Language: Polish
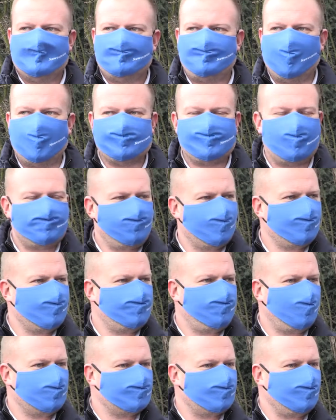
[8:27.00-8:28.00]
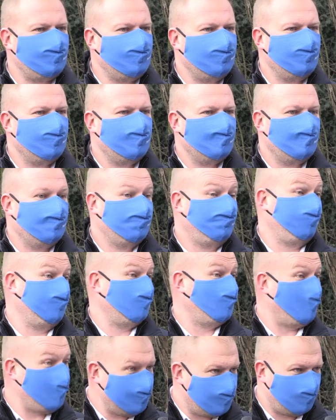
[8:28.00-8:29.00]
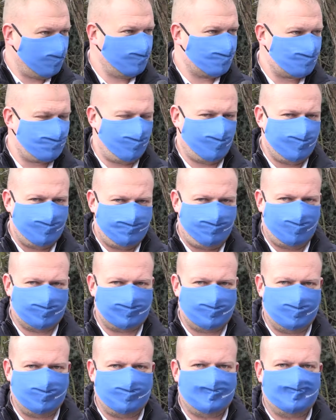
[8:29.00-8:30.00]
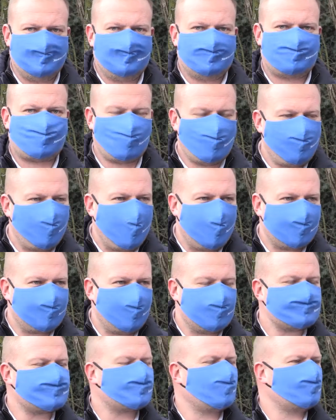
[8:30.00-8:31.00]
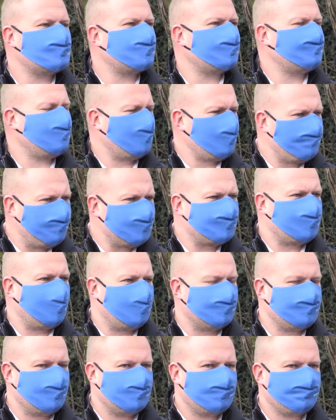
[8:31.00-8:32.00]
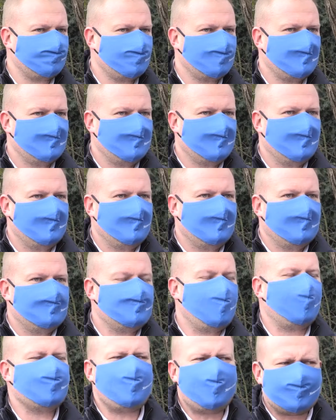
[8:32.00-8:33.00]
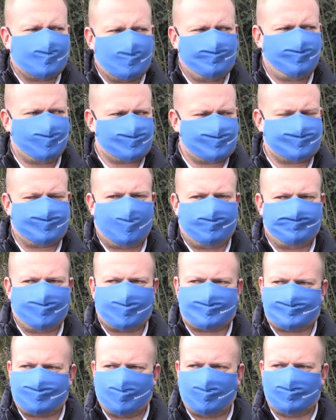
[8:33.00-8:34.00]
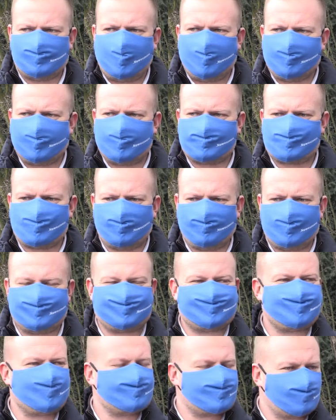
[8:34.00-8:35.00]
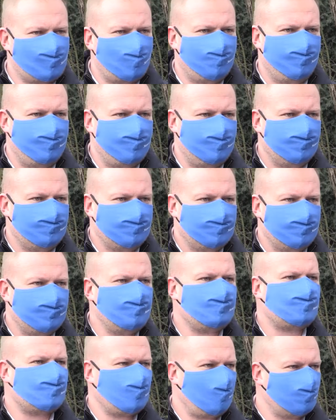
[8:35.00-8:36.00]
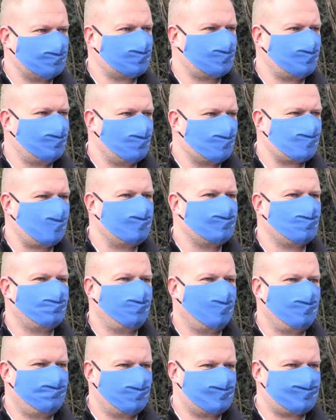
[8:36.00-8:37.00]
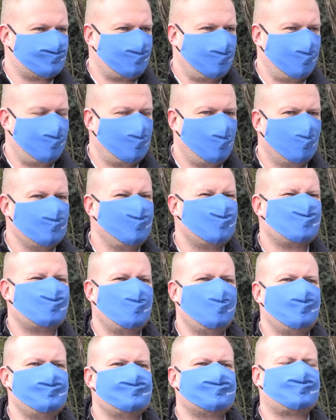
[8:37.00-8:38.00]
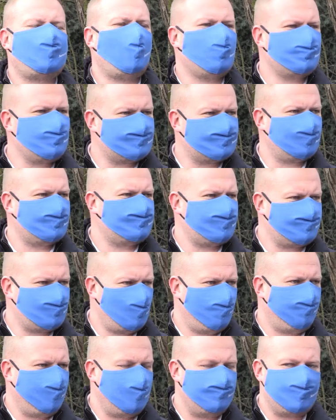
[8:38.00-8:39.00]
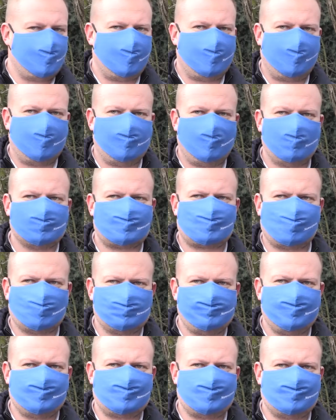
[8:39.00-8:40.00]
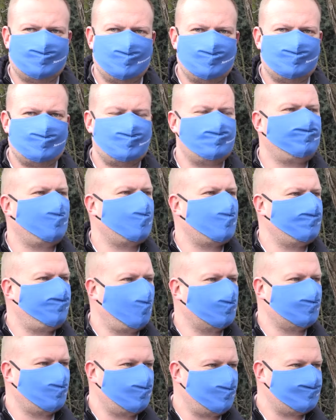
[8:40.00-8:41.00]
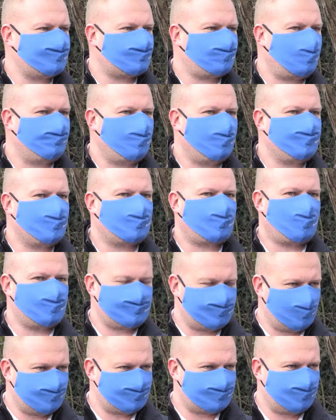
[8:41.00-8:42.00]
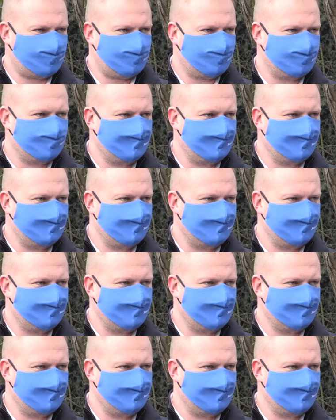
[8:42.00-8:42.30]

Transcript: pana wojewody, byłego już wojewody Czubaka, stąd zadaję pytanie. Na jakiej podstawie chce on angażować zasoby i środki Urzędu Wojewódzkiego, jeżeli zgodnie z decyzją premiera od 7.30 wojewodą jest Sławomir Kłosowski?